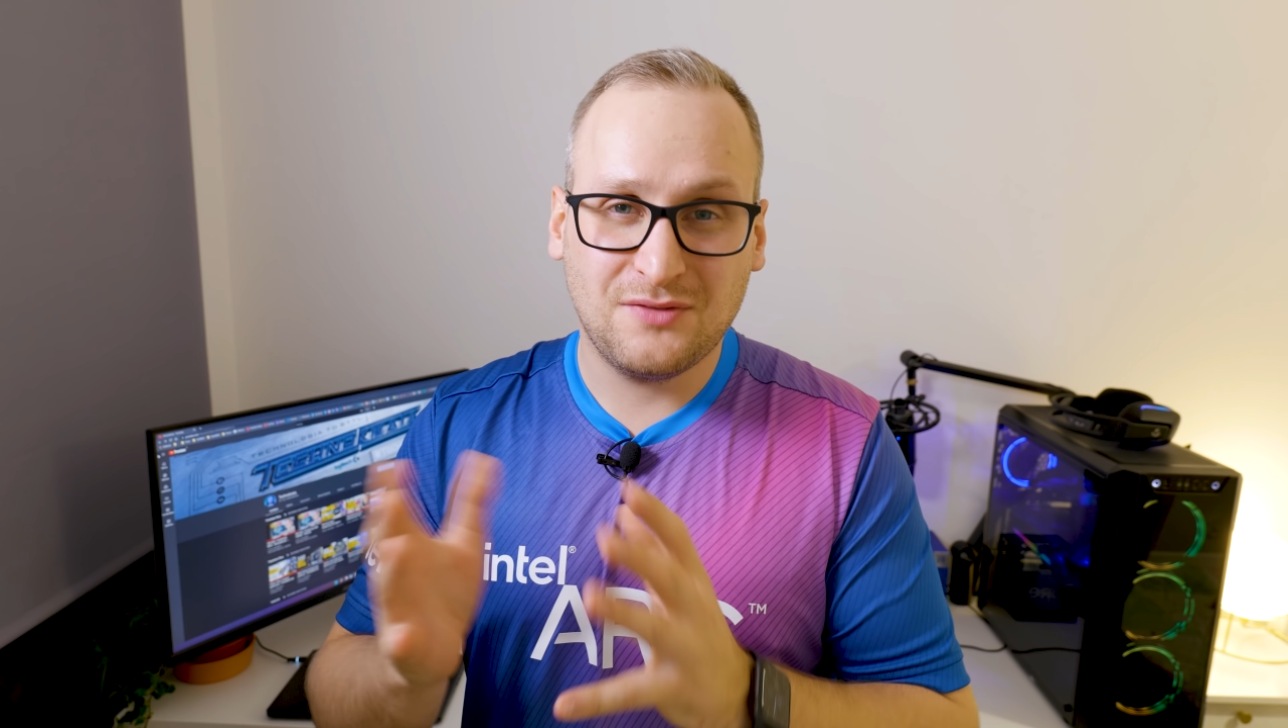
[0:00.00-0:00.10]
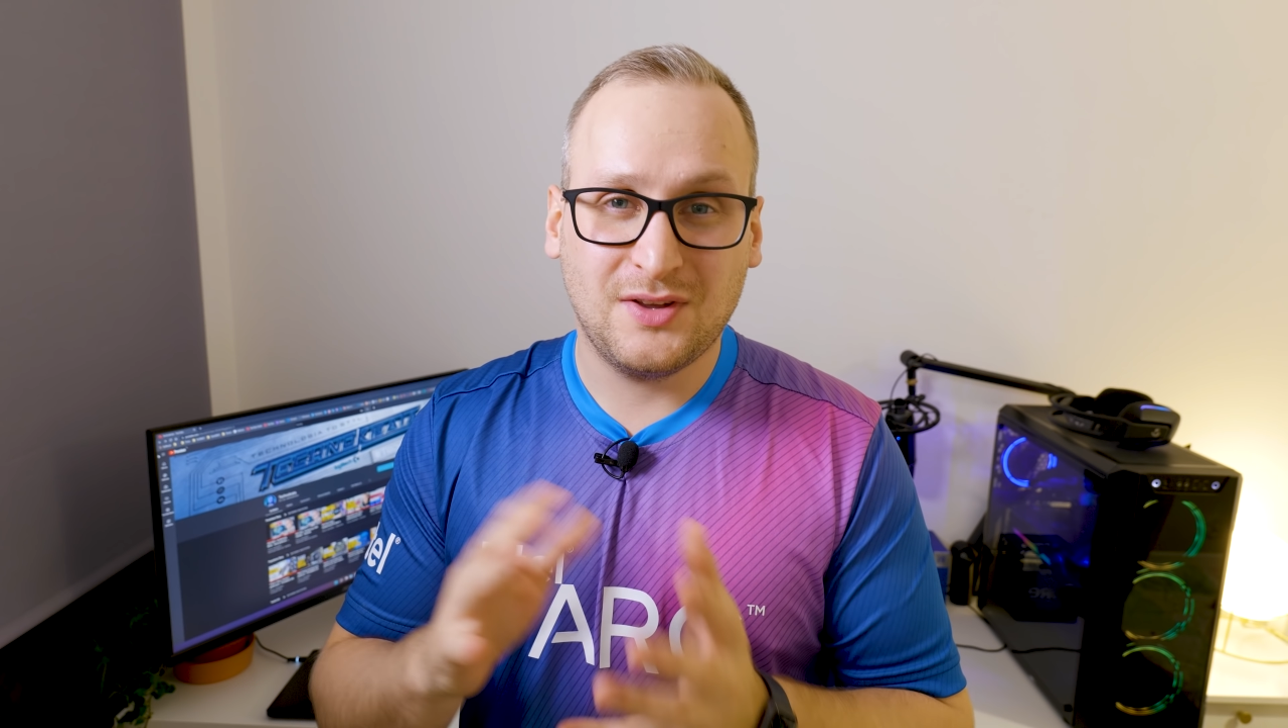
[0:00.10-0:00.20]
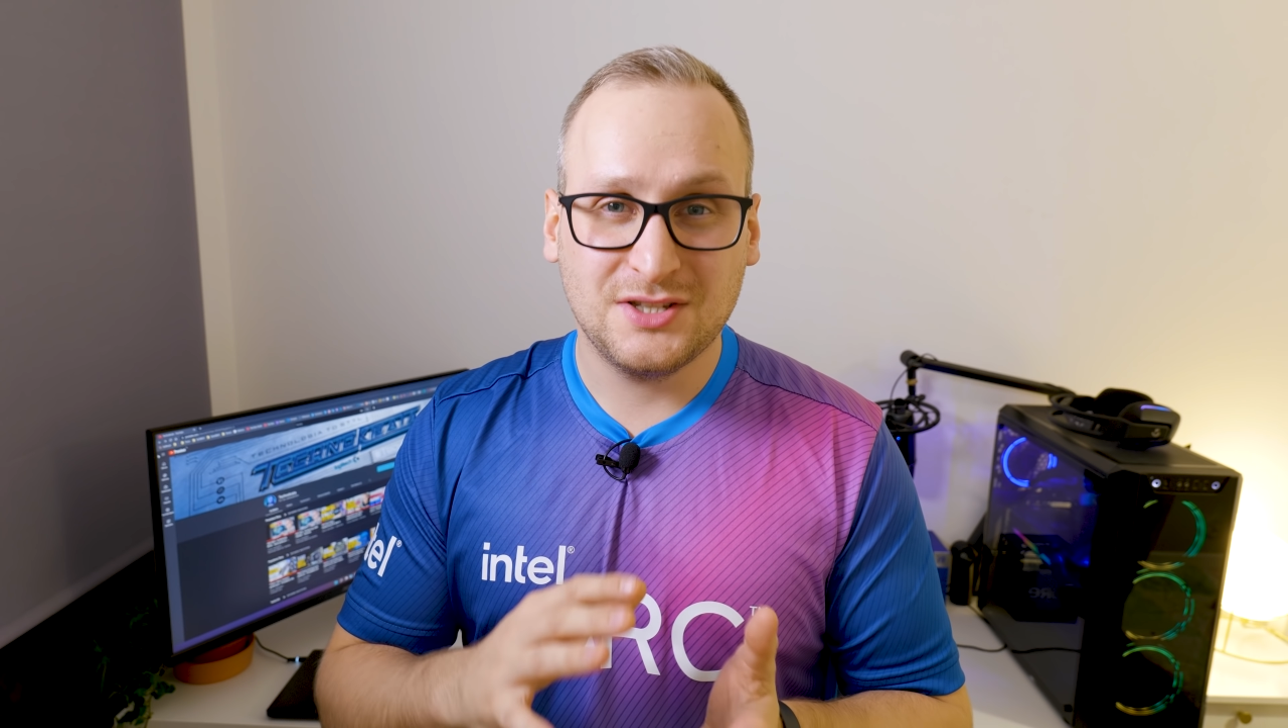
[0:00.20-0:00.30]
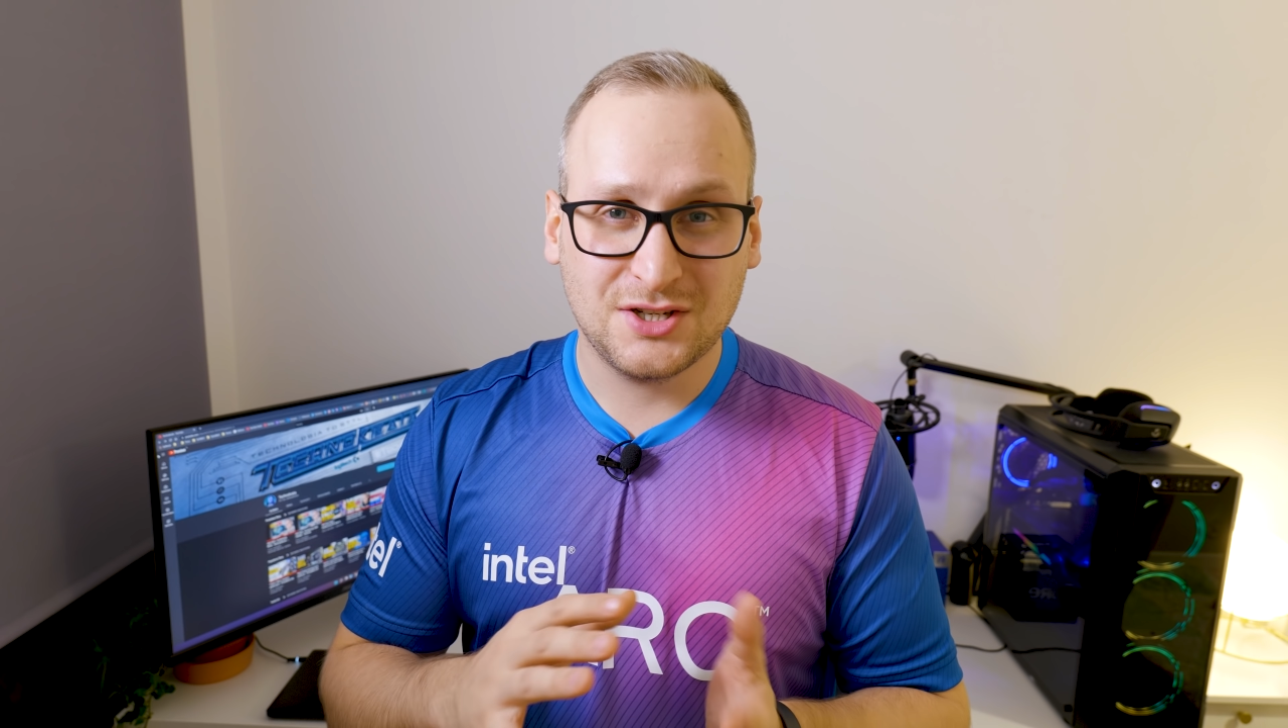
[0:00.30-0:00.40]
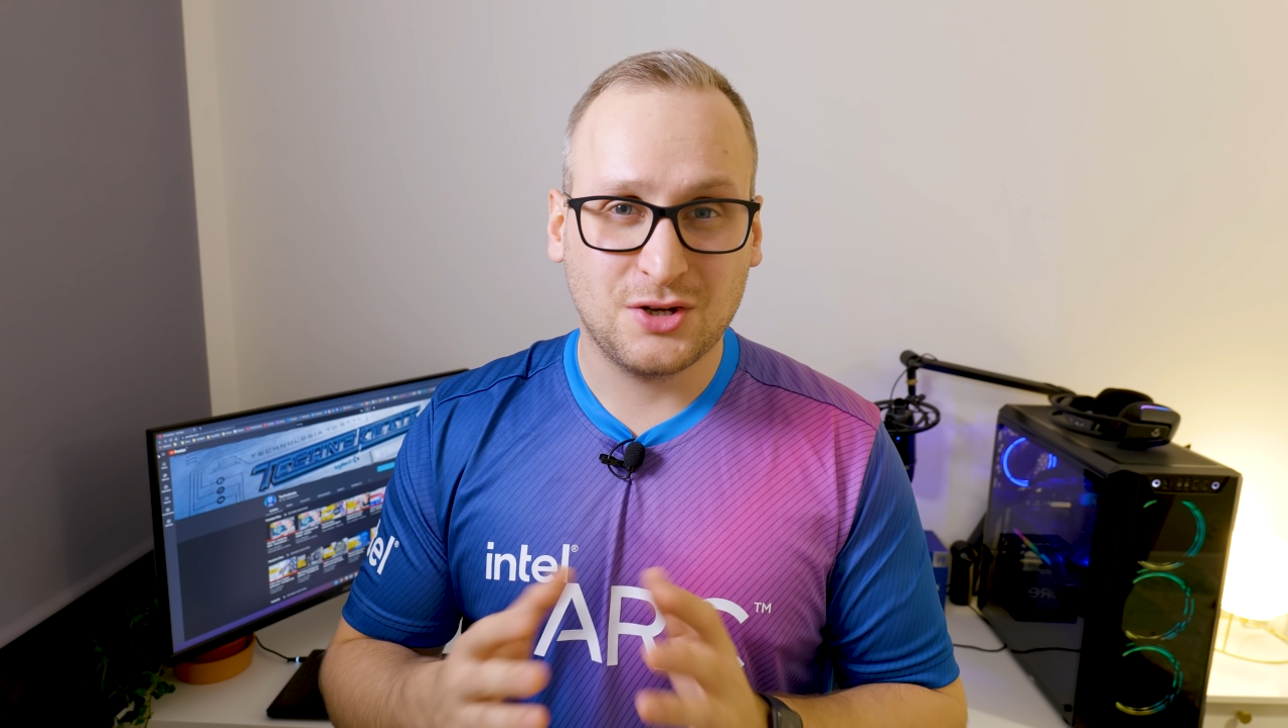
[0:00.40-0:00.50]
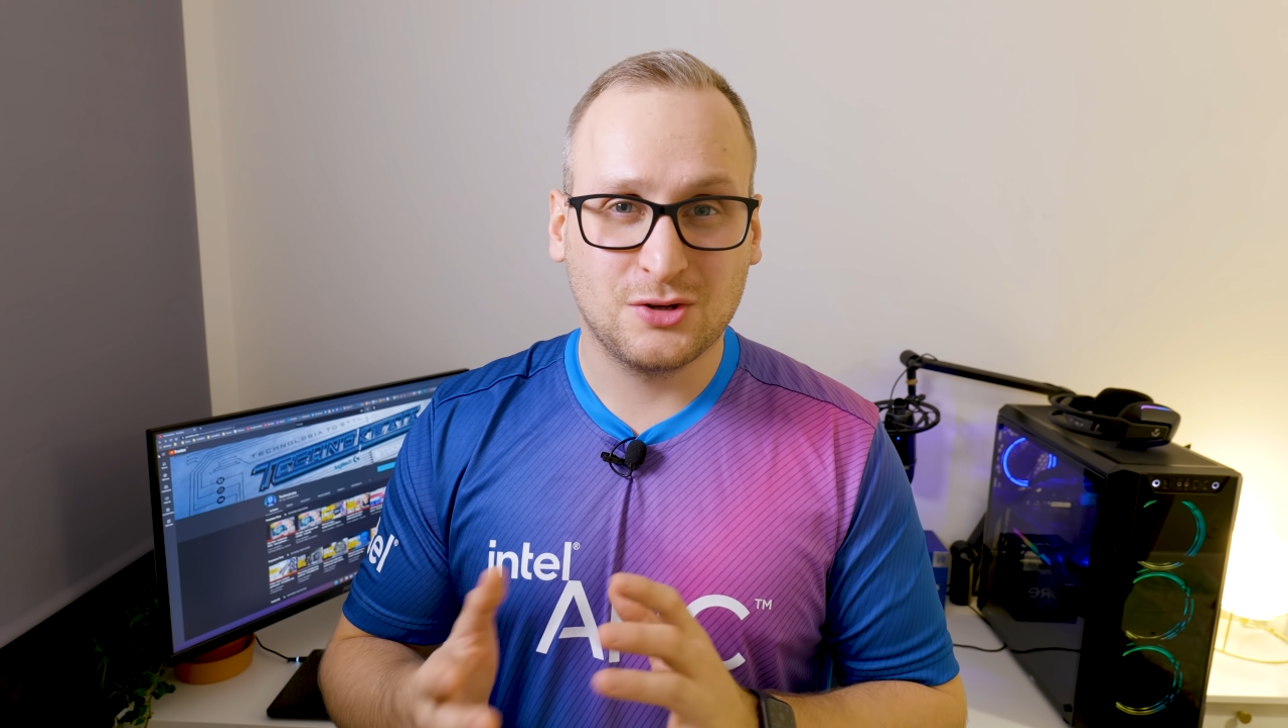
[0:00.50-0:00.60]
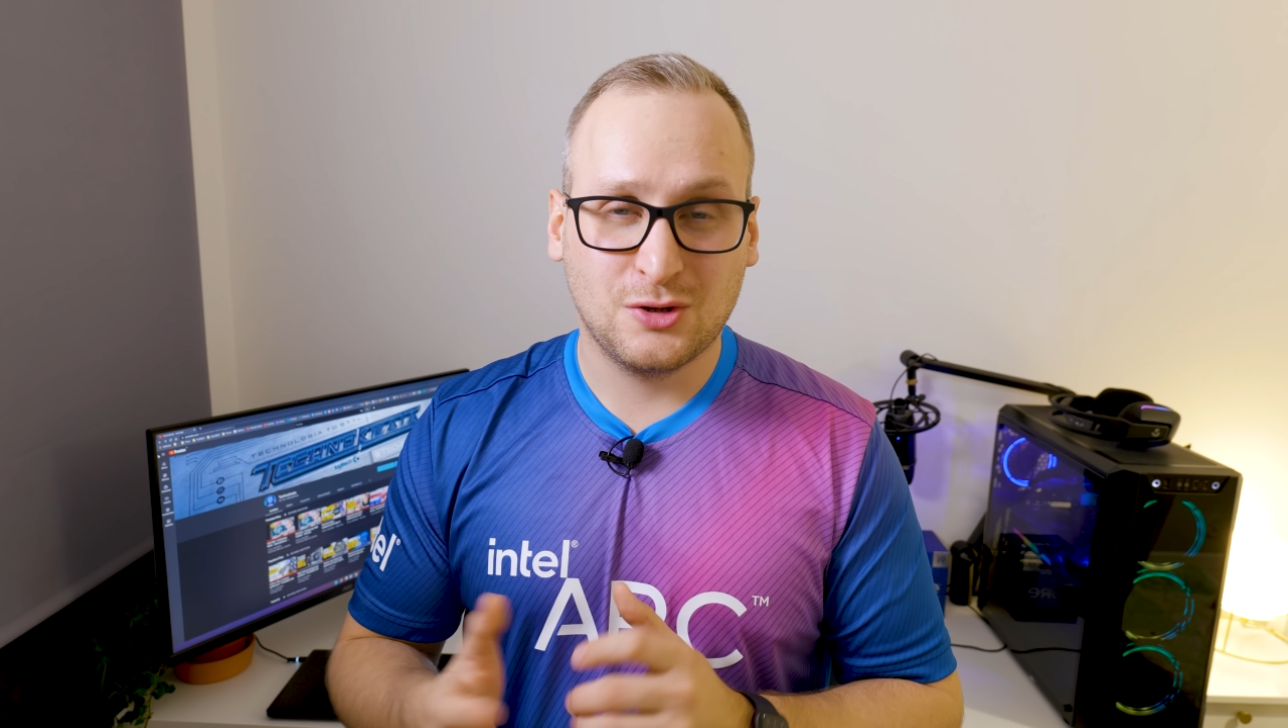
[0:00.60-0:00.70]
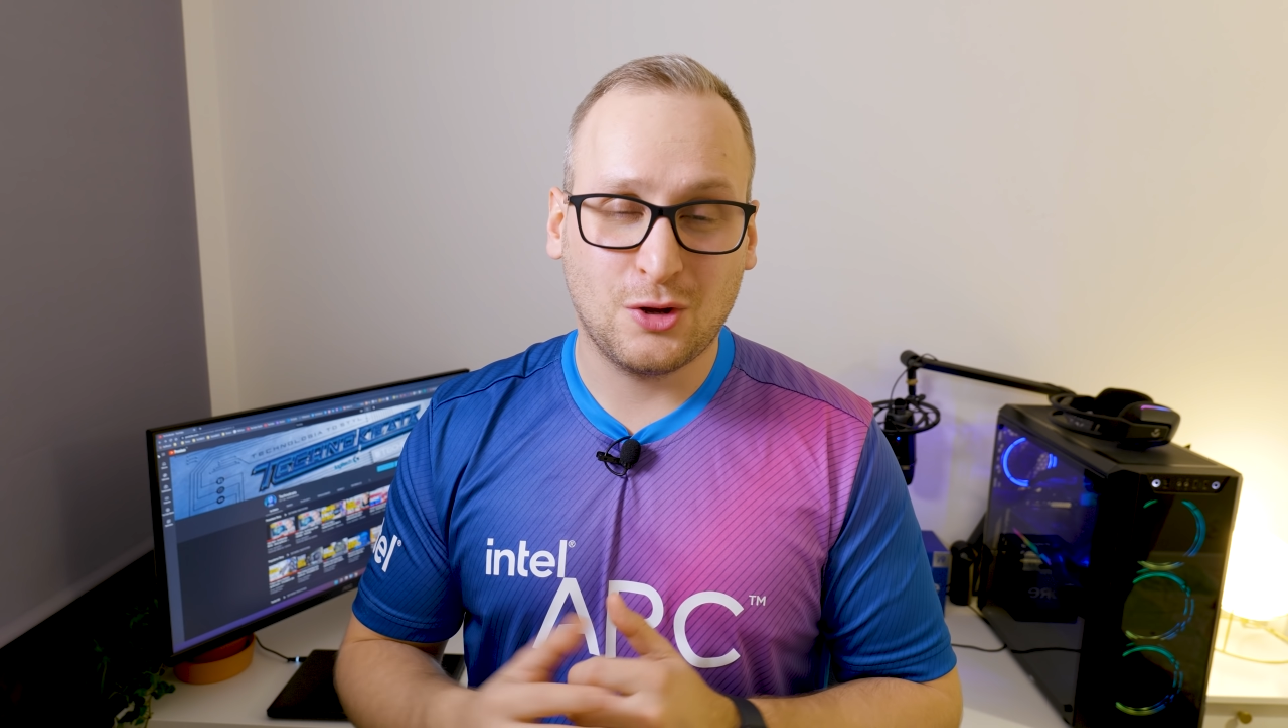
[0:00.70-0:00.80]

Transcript: 90